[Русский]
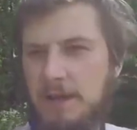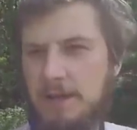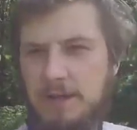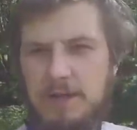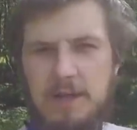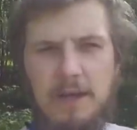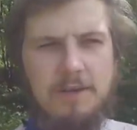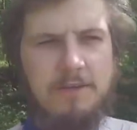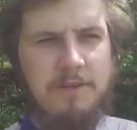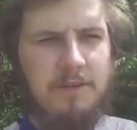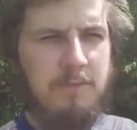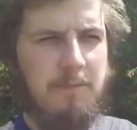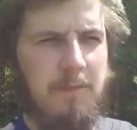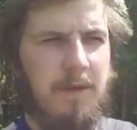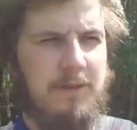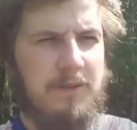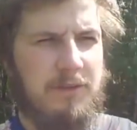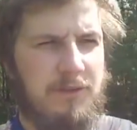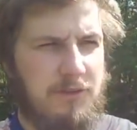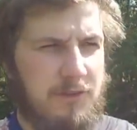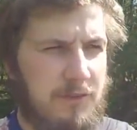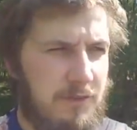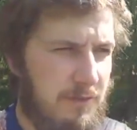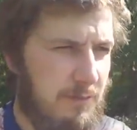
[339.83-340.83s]
и один
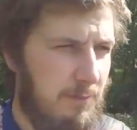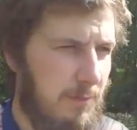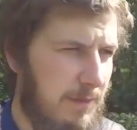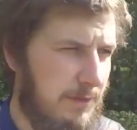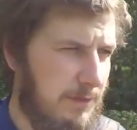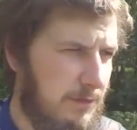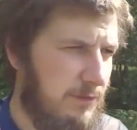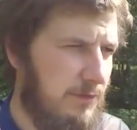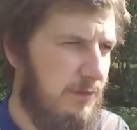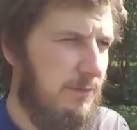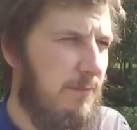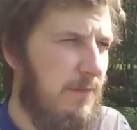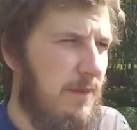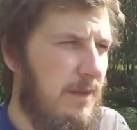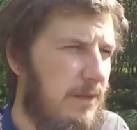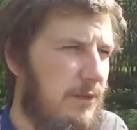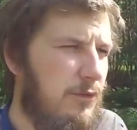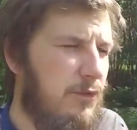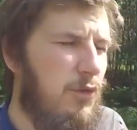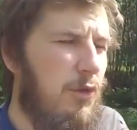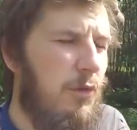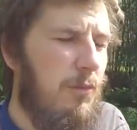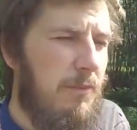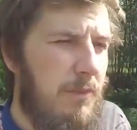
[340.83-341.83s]
маточник с маточным
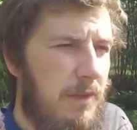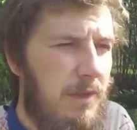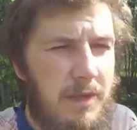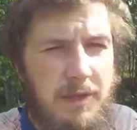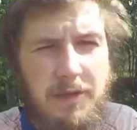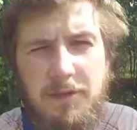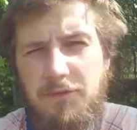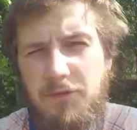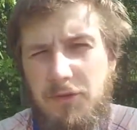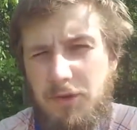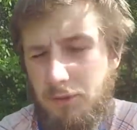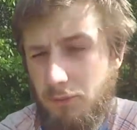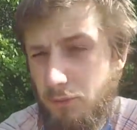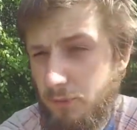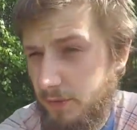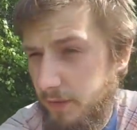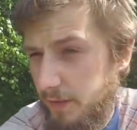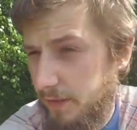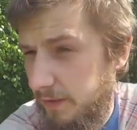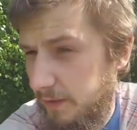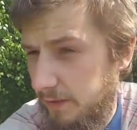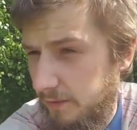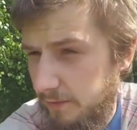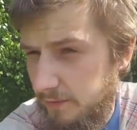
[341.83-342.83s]
молочком, и они все равно
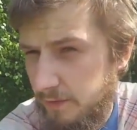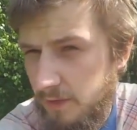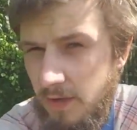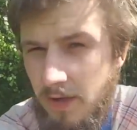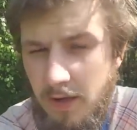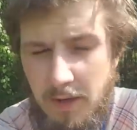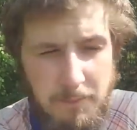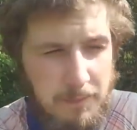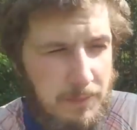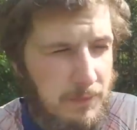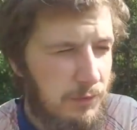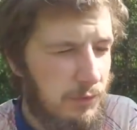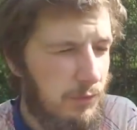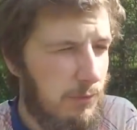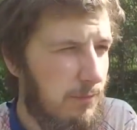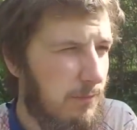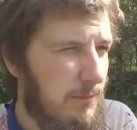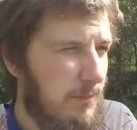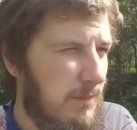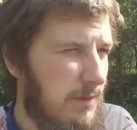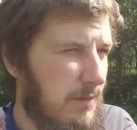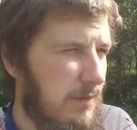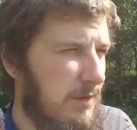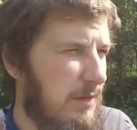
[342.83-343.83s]
троились.
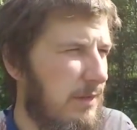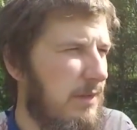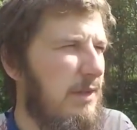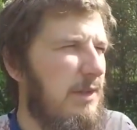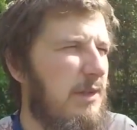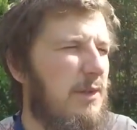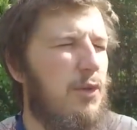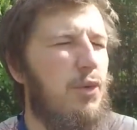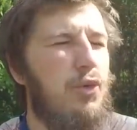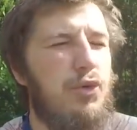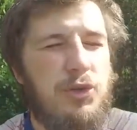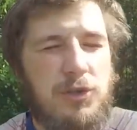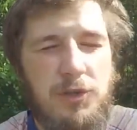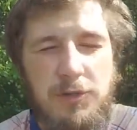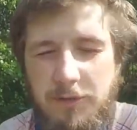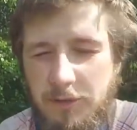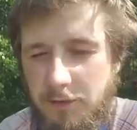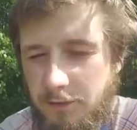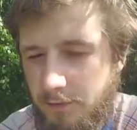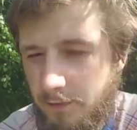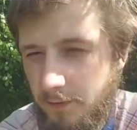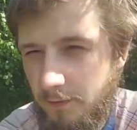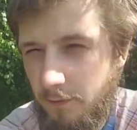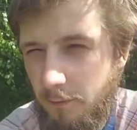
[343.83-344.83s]
Причем э, и куча
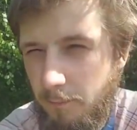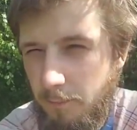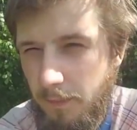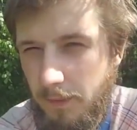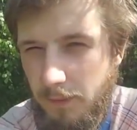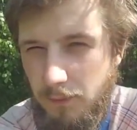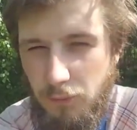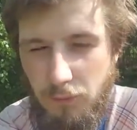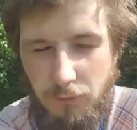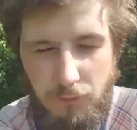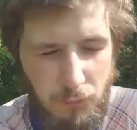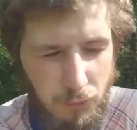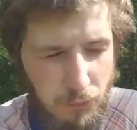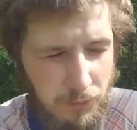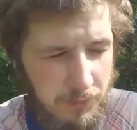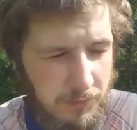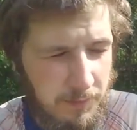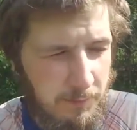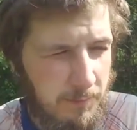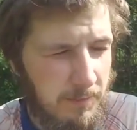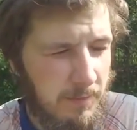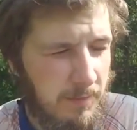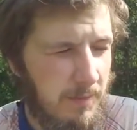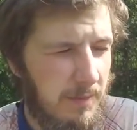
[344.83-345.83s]
засева полно в
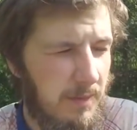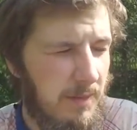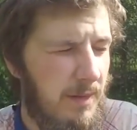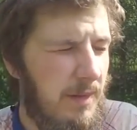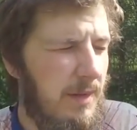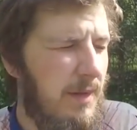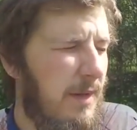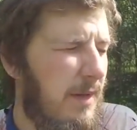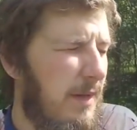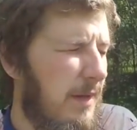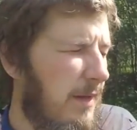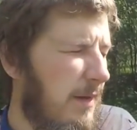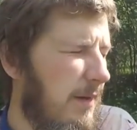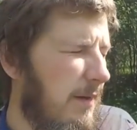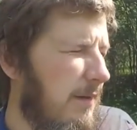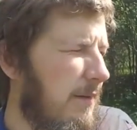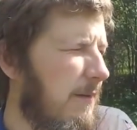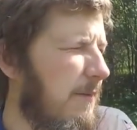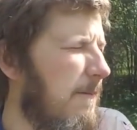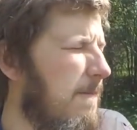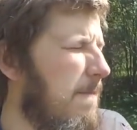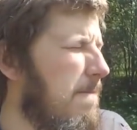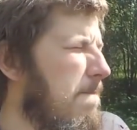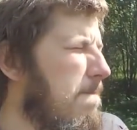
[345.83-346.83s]
улье было
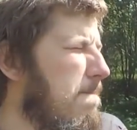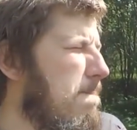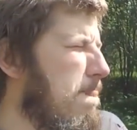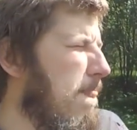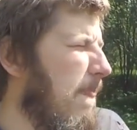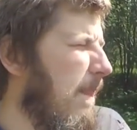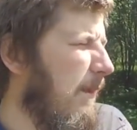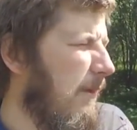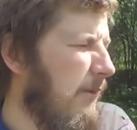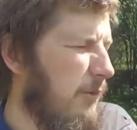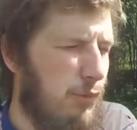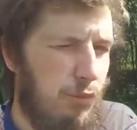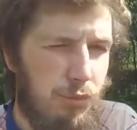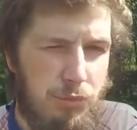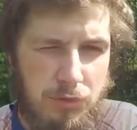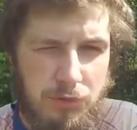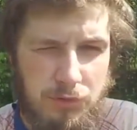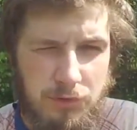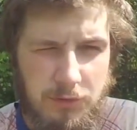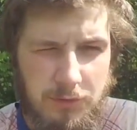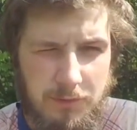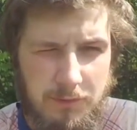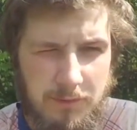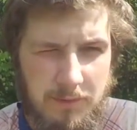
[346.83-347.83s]
э,
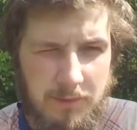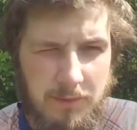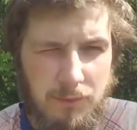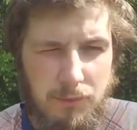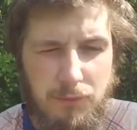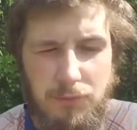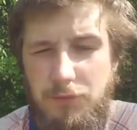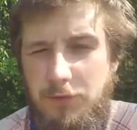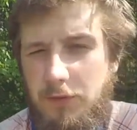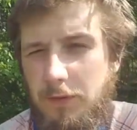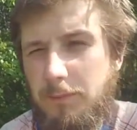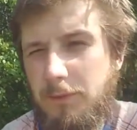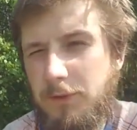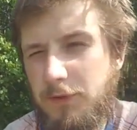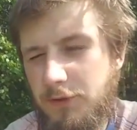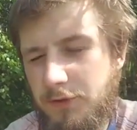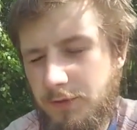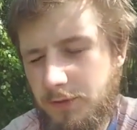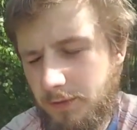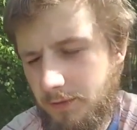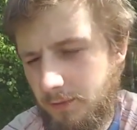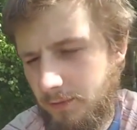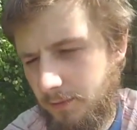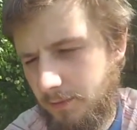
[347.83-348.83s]
суточного, то есть
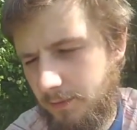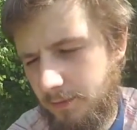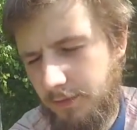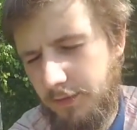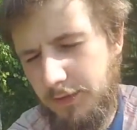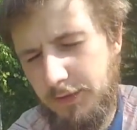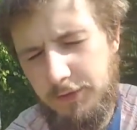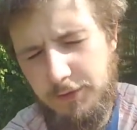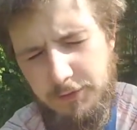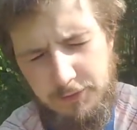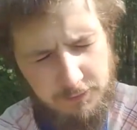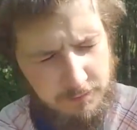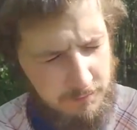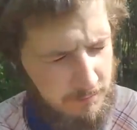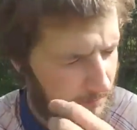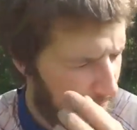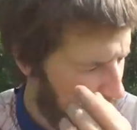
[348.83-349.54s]
обычных э, яиц,